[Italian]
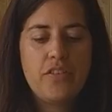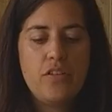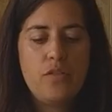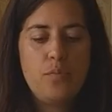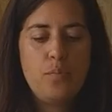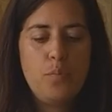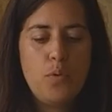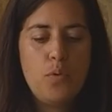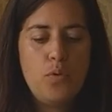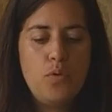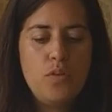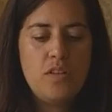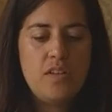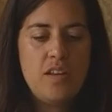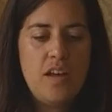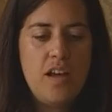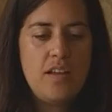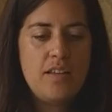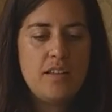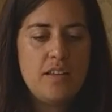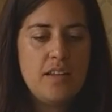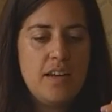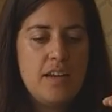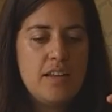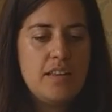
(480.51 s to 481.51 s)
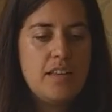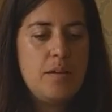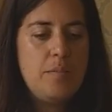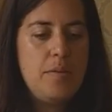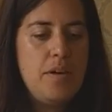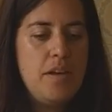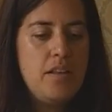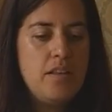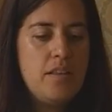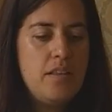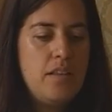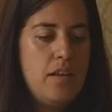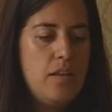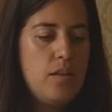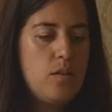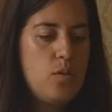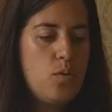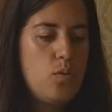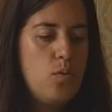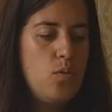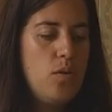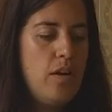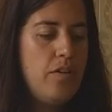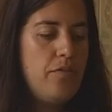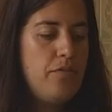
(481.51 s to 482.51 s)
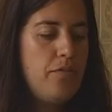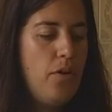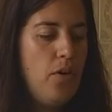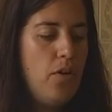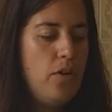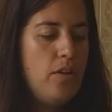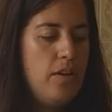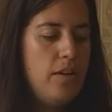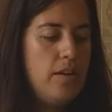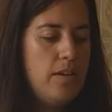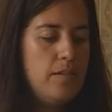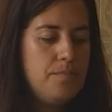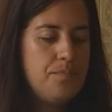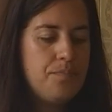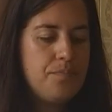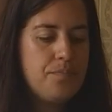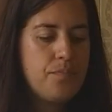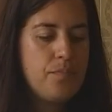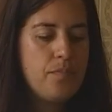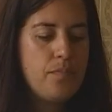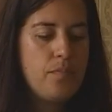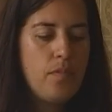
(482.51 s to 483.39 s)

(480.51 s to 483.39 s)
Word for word: si spruzza direttamente sulle foglie.